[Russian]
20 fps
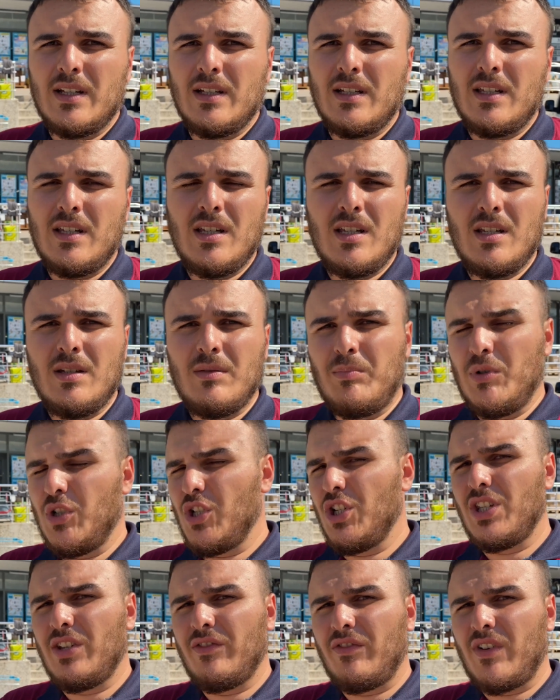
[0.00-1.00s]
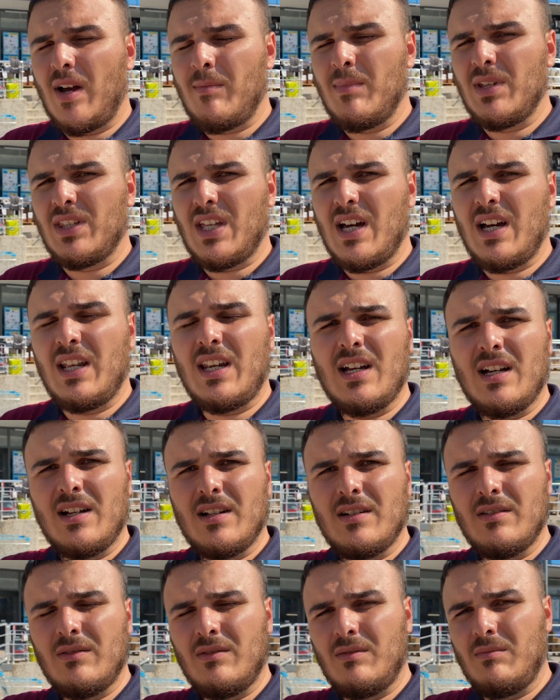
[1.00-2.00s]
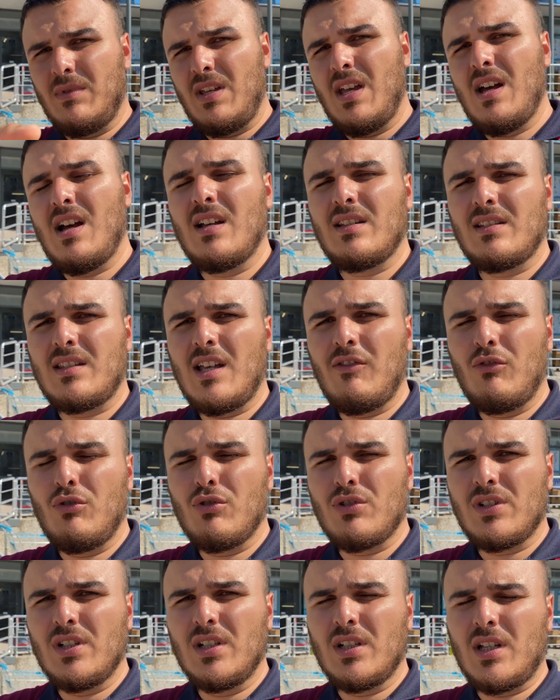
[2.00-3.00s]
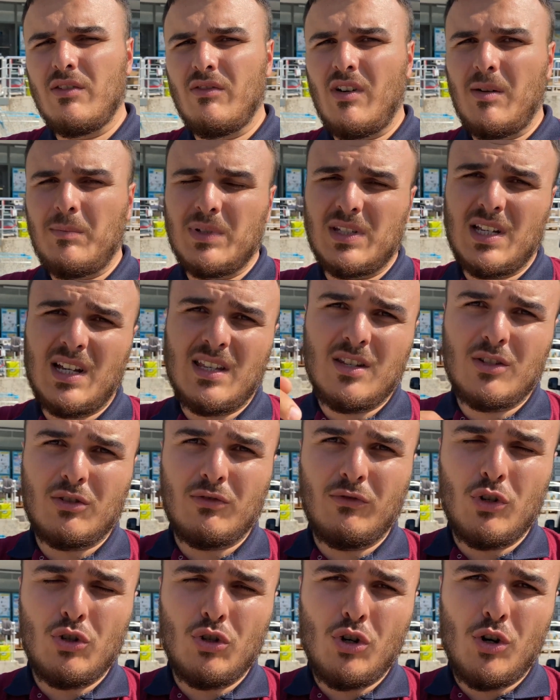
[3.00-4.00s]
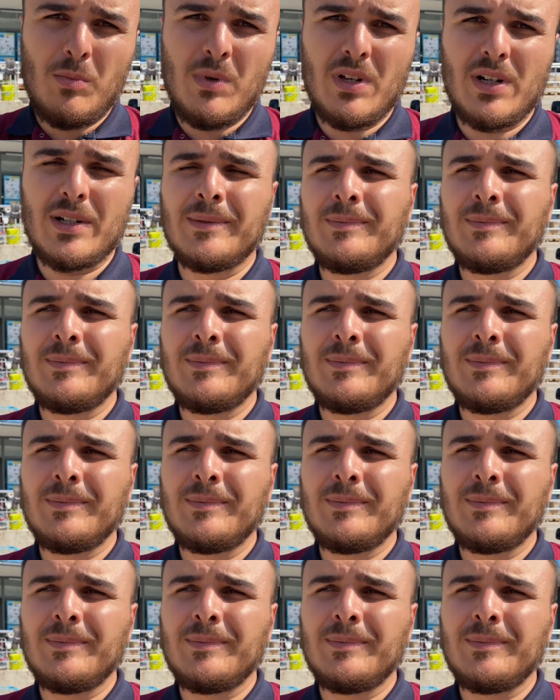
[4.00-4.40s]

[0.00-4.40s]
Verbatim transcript: И пишите в комментариях, я оставлю ссылки в описании, свой номер.